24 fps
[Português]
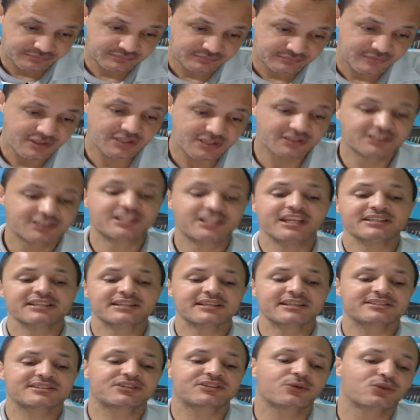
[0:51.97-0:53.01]
Diz
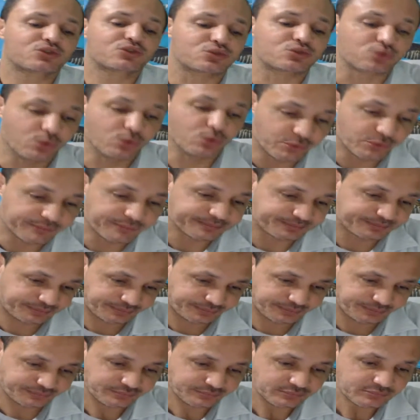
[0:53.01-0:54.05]
assim o estudo.
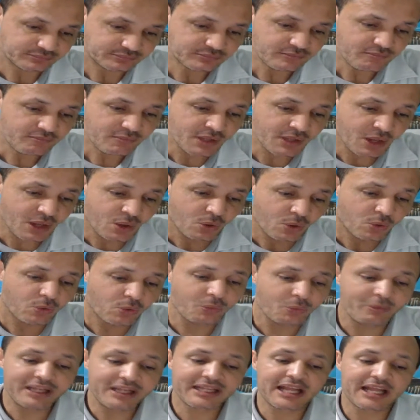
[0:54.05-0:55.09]

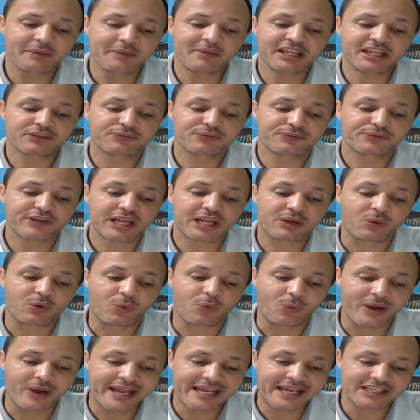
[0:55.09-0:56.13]
Um mandamento
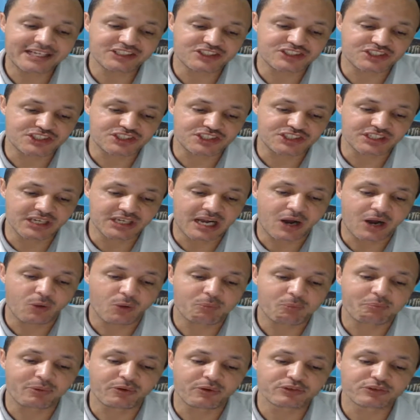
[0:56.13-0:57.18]
frequente
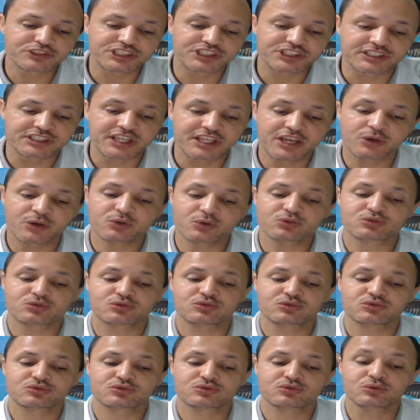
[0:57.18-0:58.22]
ao povo de
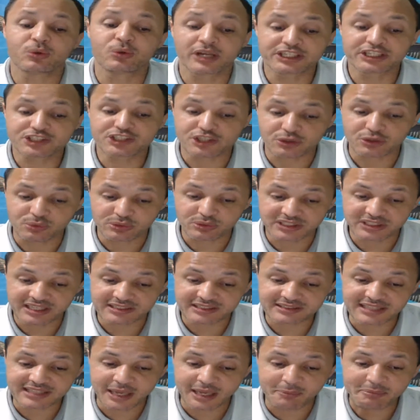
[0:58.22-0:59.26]
Deus do Antigo
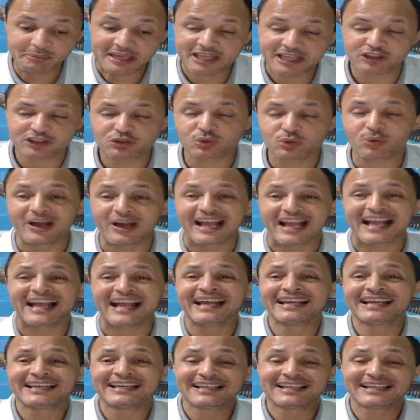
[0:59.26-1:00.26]
Testamento é